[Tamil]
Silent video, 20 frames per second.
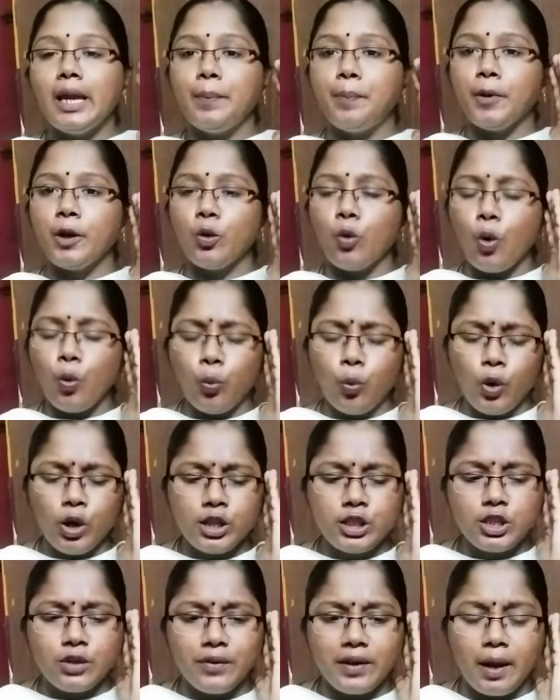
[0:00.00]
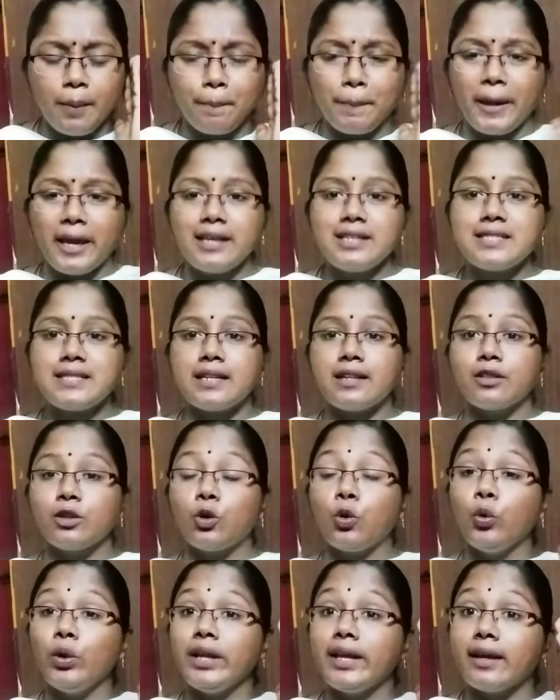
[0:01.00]
இப்படி ஒவ்வொருத்தவங்க
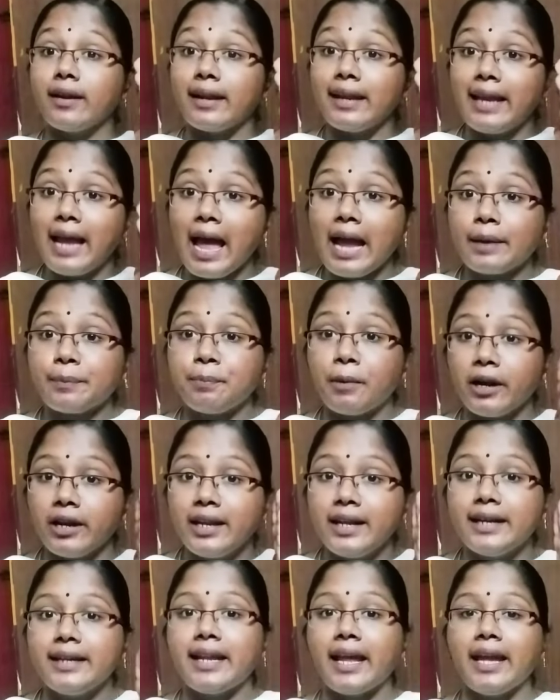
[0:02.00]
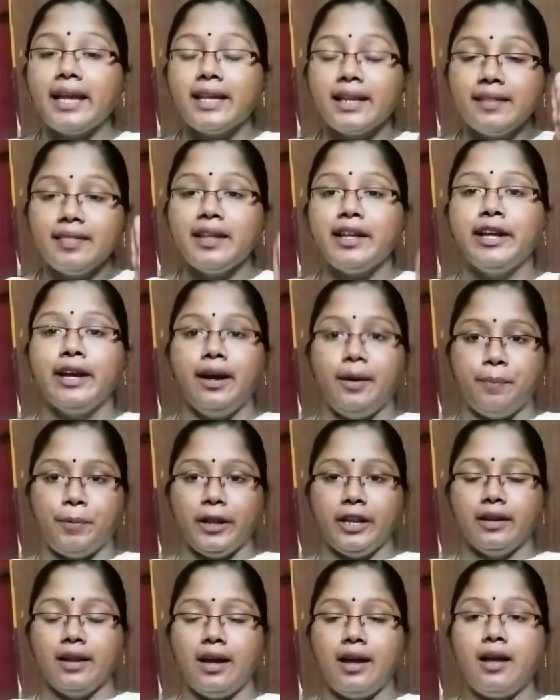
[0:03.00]
பேசுறதுக்கும் நீங்க ரியாக்ட் பண்ணிக்கிட்டே இருந்தீங்க
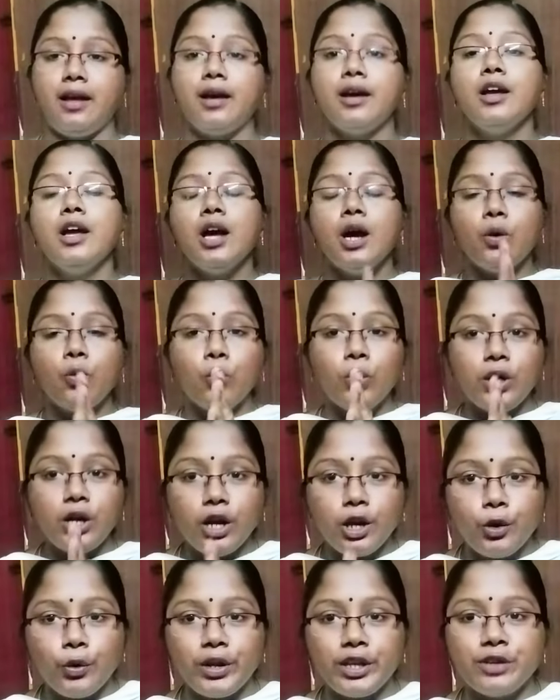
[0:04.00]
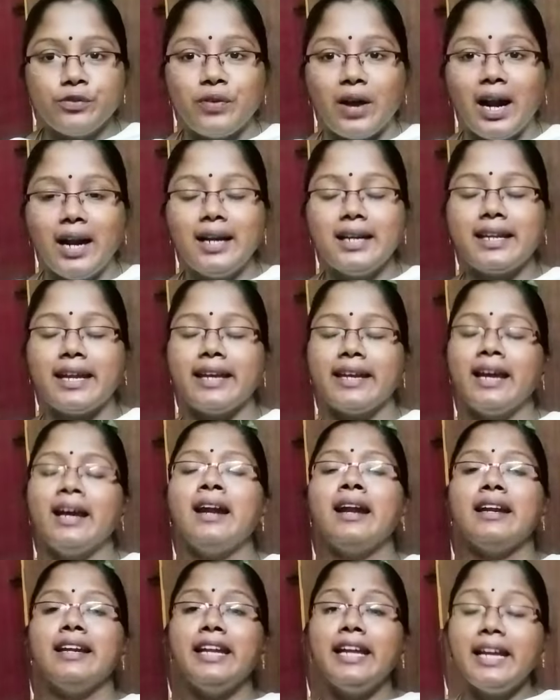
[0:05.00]
அப்படின்னா உங்களுடைய வாழ்க்கைய
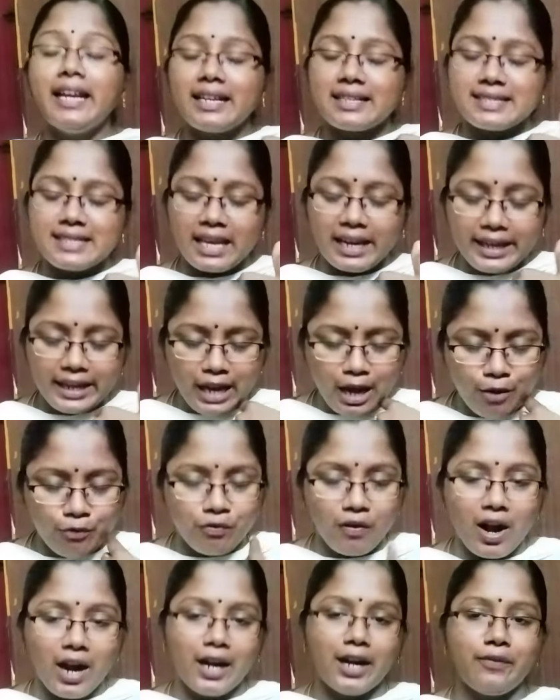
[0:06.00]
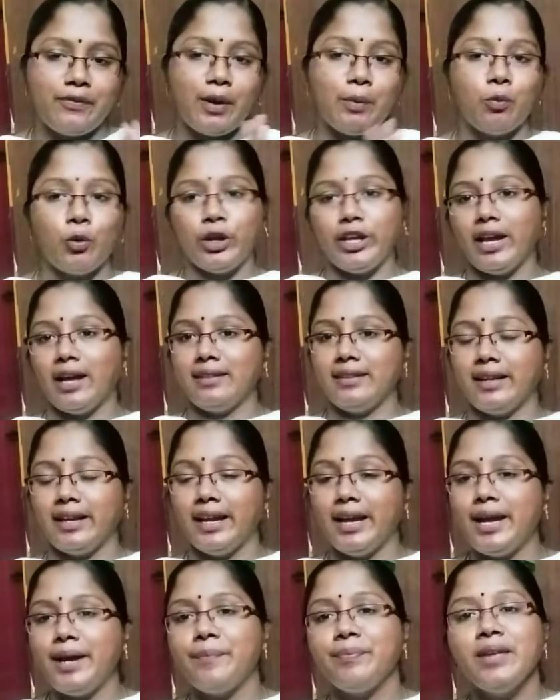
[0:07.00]
நீங்க சரியா வாழவே
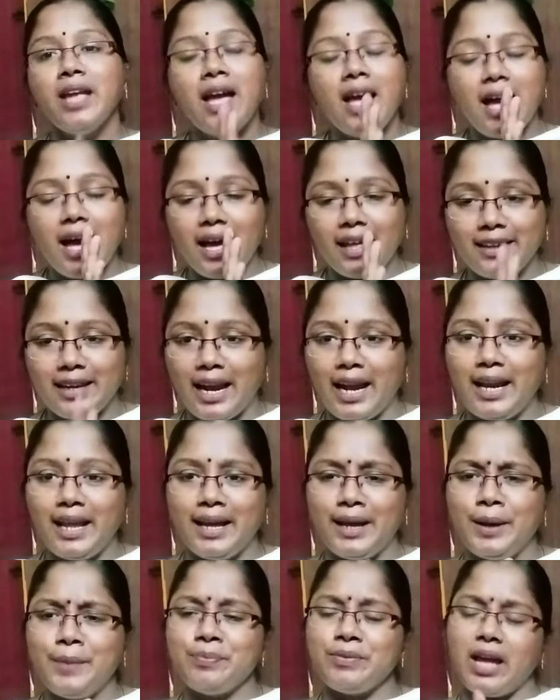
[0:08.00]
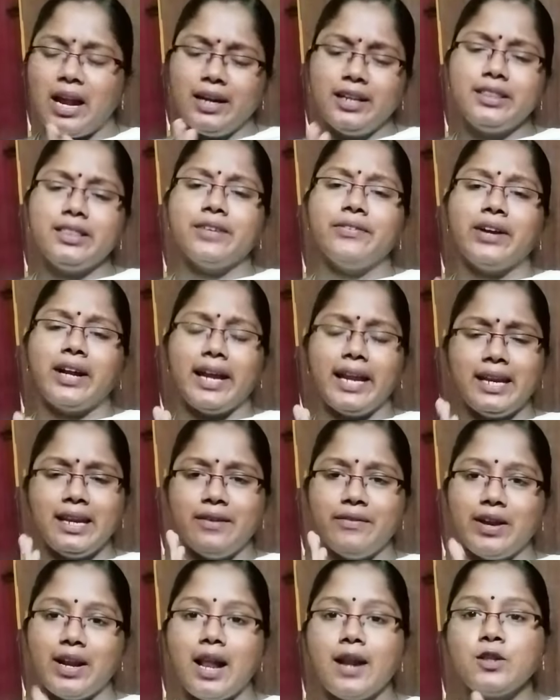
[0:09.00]
முடியாதுங்க அதனால அடுத்தவங்க
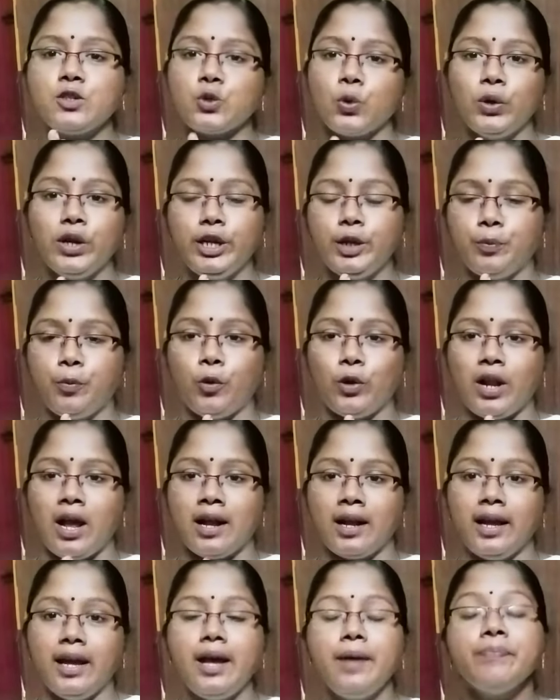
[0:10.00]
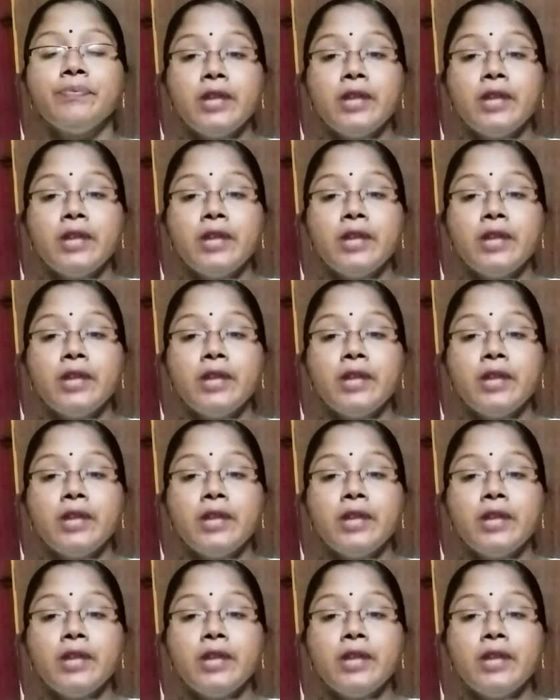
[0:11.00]
என்ன வேணாலும் சொல்லிட்டு போறாங்க